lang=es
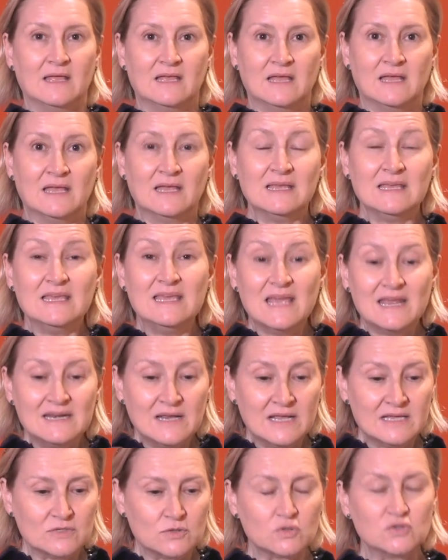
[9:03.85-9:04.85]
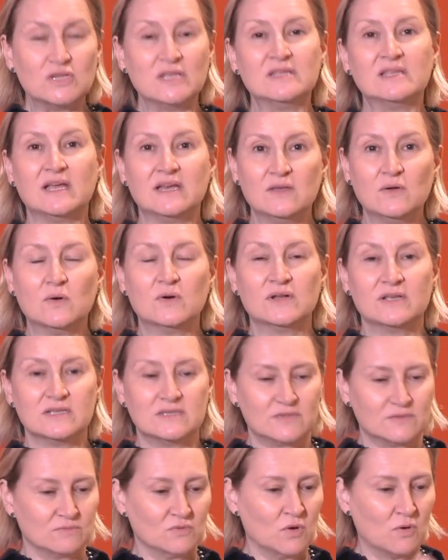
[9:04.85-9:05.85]
Eh, y esos
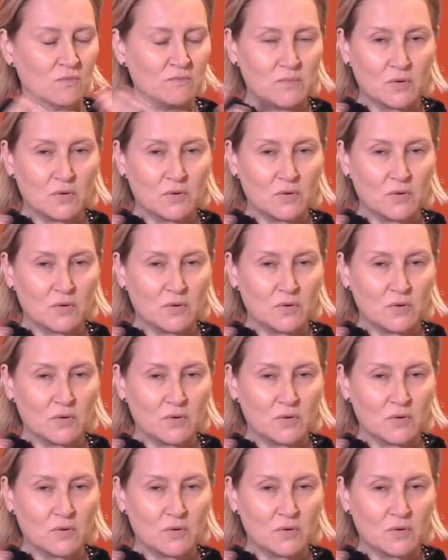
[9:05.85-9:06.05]
interiores, ¿no?